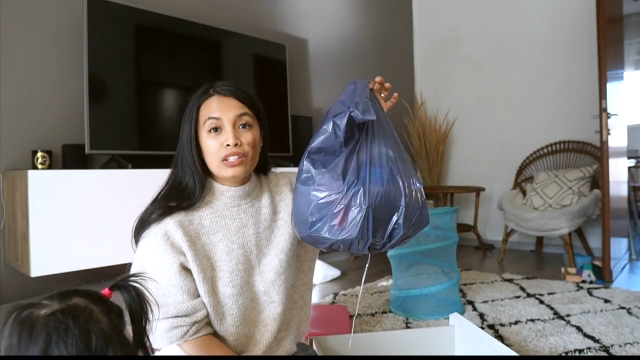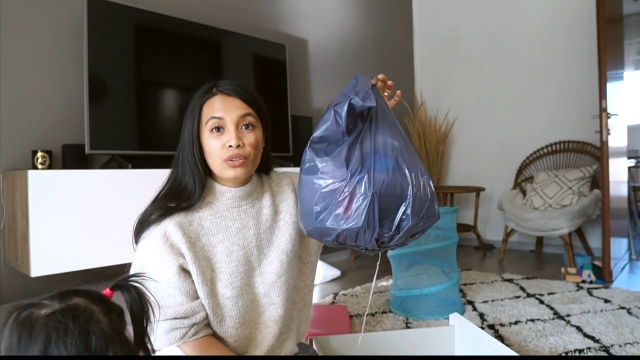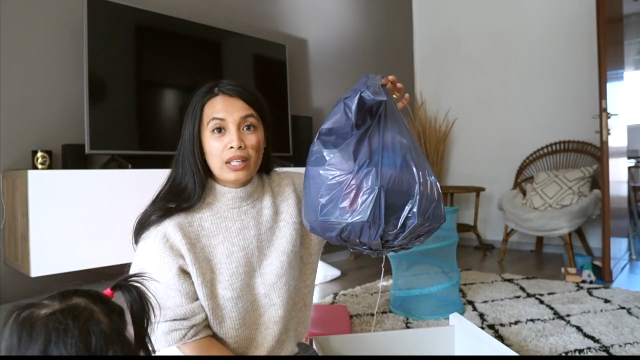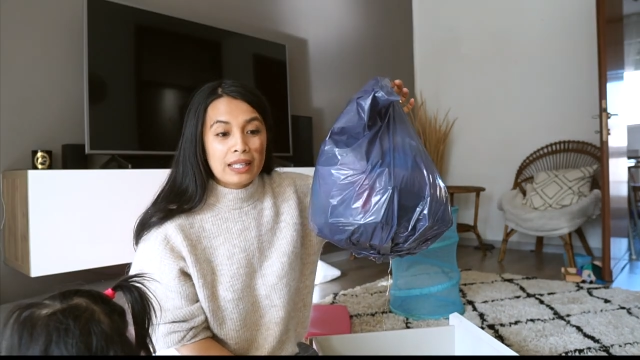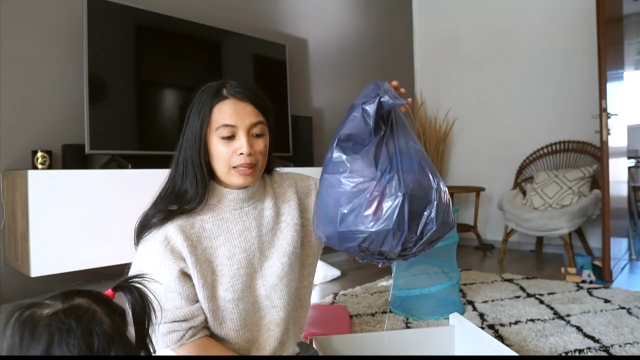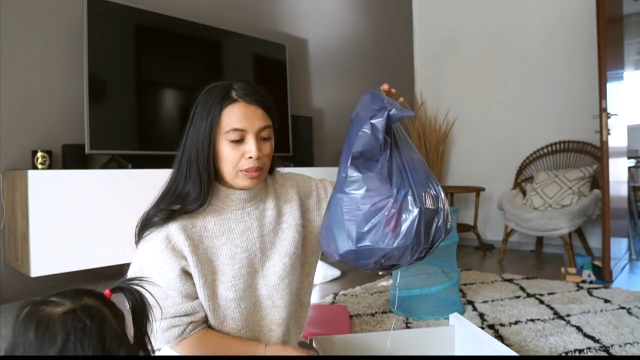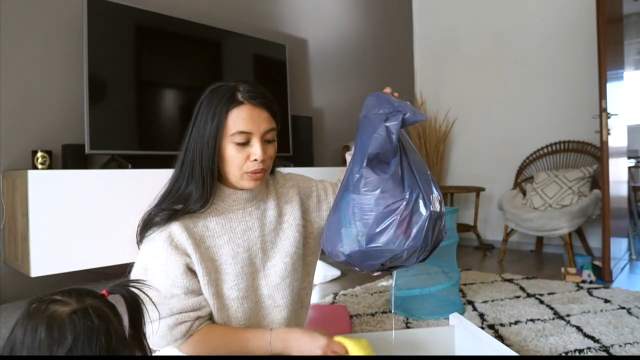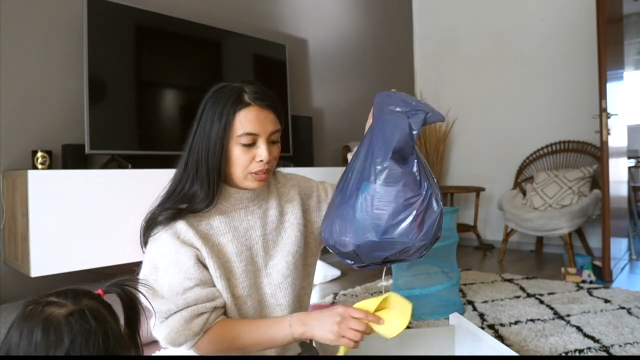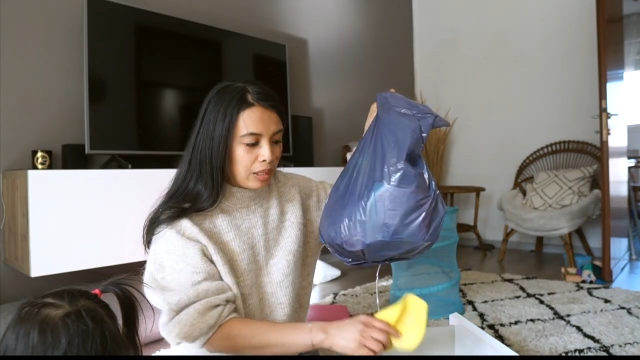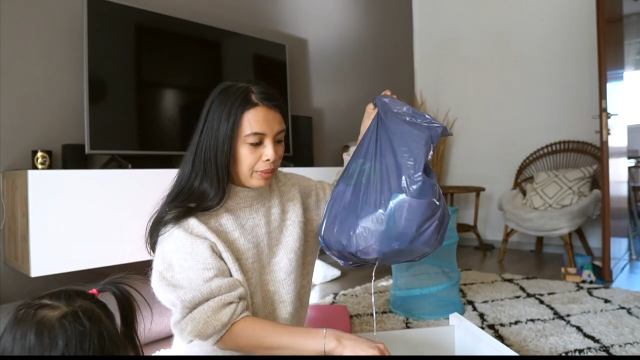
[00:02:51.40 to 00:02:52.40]
ganito
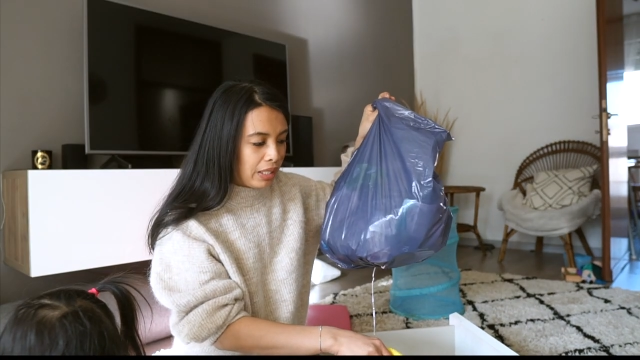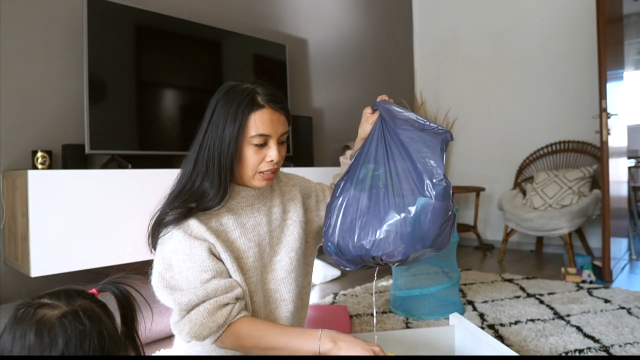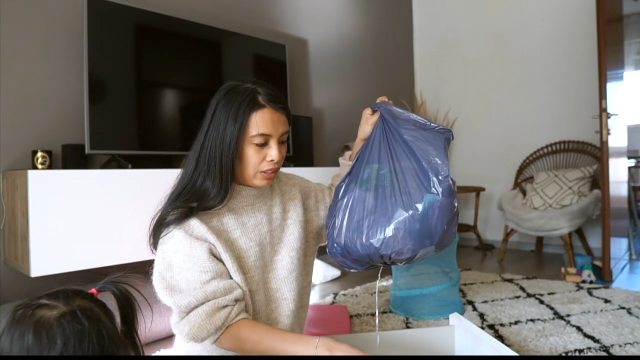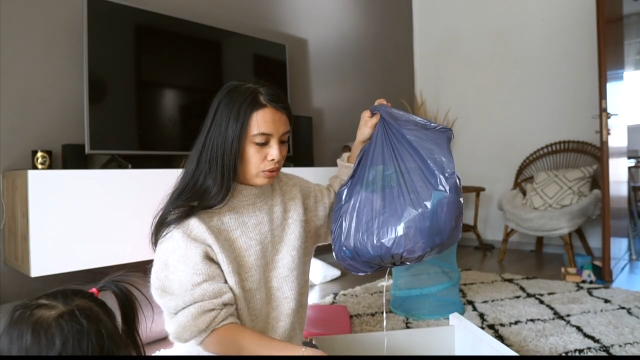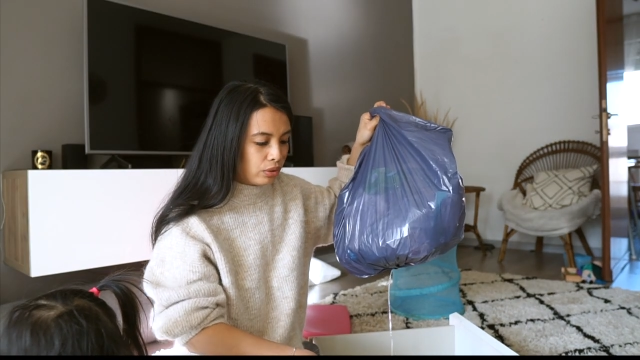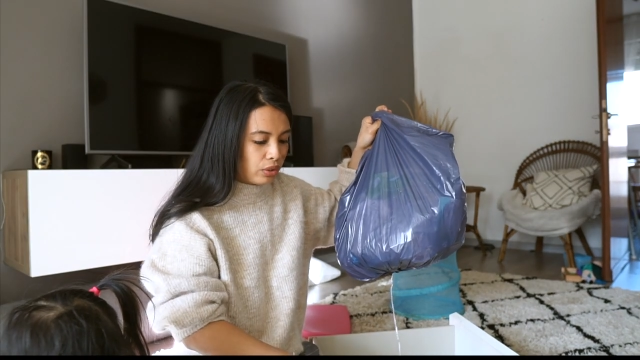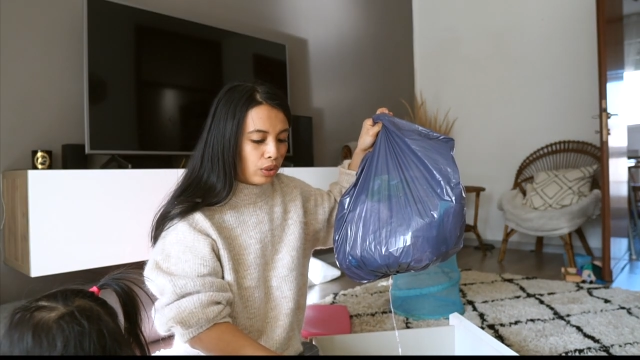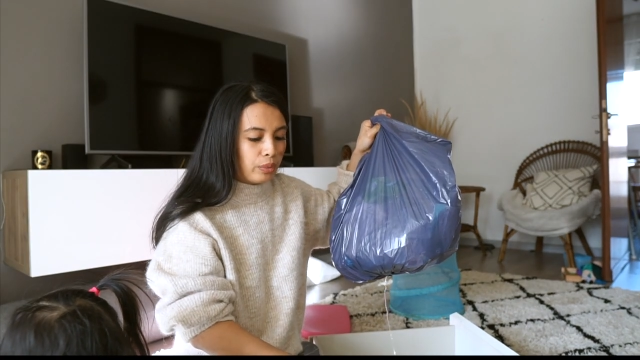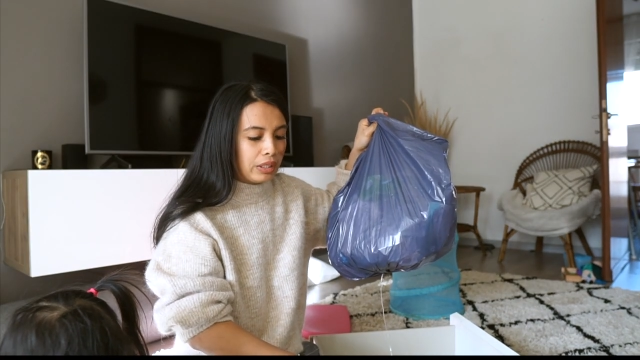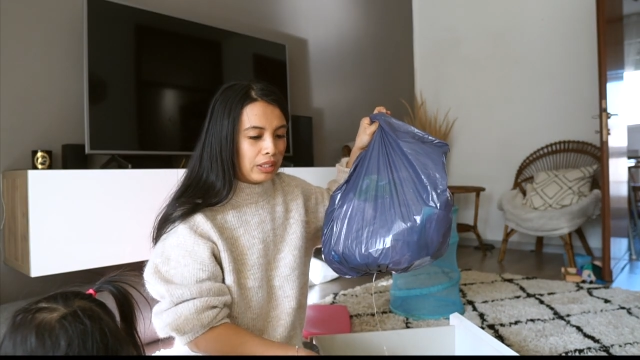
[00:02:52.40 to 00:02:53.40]
karami yung laman nitong
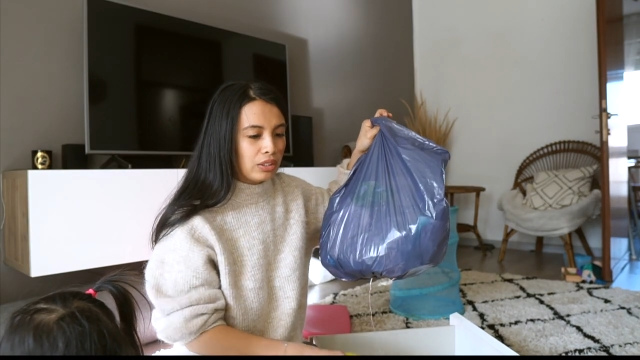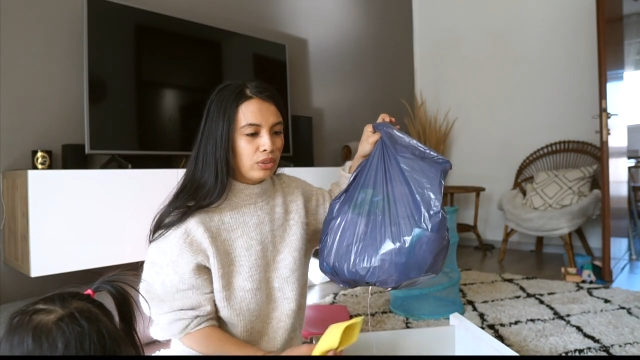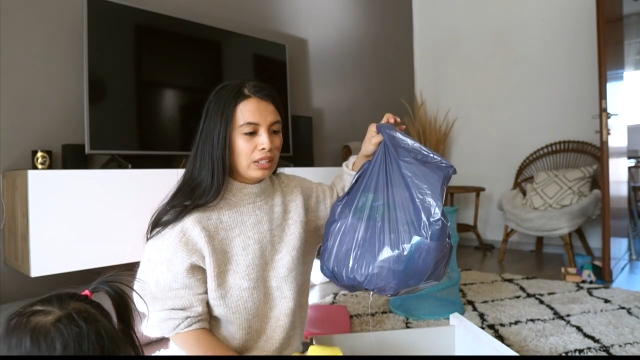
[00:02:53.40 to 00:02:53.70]
drawer na to